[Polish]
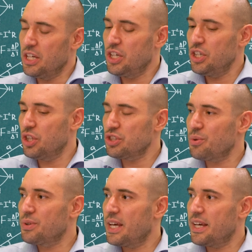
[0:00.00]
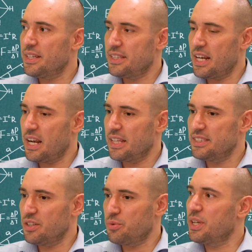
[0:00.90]
E, I to są te, te
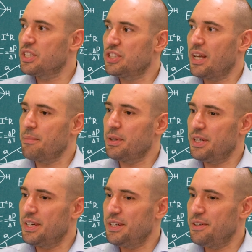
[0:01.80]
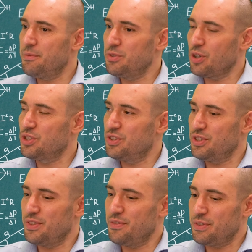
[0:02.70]
relacje, które gdzieś tam e, od,
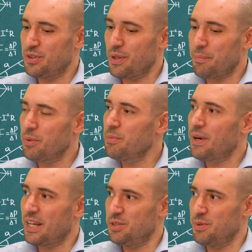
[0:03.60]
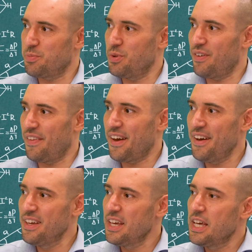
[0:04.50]
są na podobnym mechanizmie
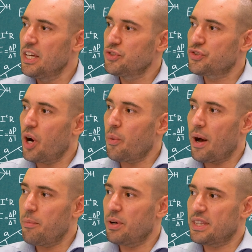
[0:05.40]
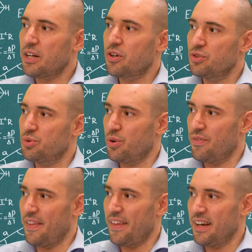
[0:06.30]
zbudowane. Szkoła była tak
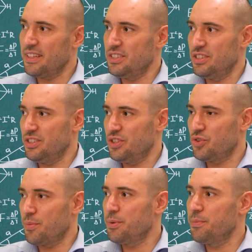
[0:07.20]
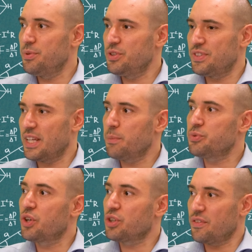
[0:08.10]
konstruowana, i żeby być w stanie
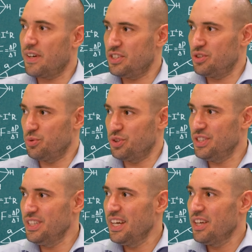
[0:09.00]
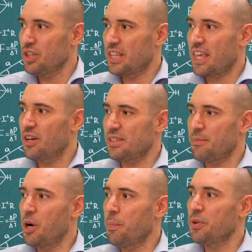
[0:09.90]
przygotować ludzi do takiego
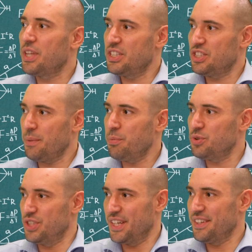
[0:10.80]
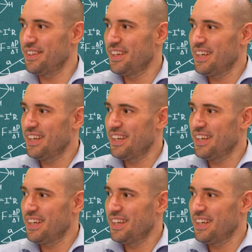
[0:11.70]
samego podejścia później.